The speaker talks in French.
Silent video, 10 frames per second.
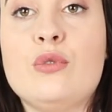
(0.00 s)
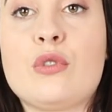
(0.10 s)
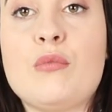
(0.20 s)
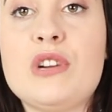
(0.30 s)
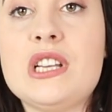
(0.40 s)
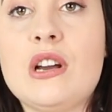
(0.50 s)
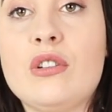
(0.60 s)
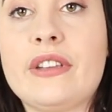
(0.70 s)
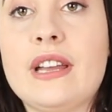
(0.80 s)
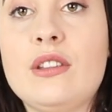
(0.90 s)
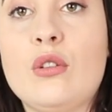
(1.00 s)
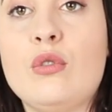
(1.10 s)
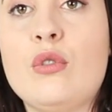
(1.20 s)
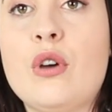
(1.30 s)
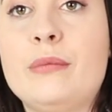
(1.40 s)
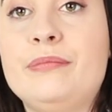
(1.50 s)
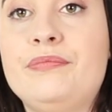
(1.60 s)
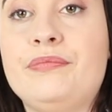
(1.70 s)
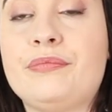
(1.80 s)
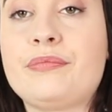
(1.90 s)
Donc moi je l'ai rentré dans,
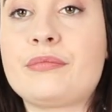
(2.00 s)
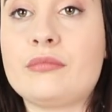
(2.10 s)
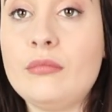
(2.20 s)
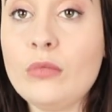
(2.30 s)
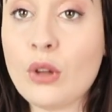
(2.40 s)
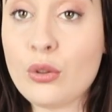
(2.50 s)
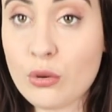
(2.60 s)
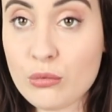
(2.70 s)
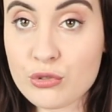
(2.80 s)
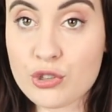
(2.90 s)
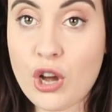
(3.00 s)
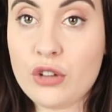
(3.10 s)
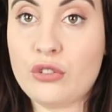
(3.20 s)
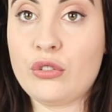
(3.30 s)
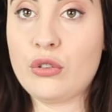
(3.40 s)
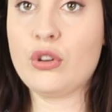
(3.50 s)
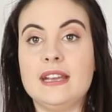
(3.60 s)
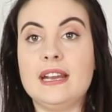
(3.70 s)
le, dans mon short.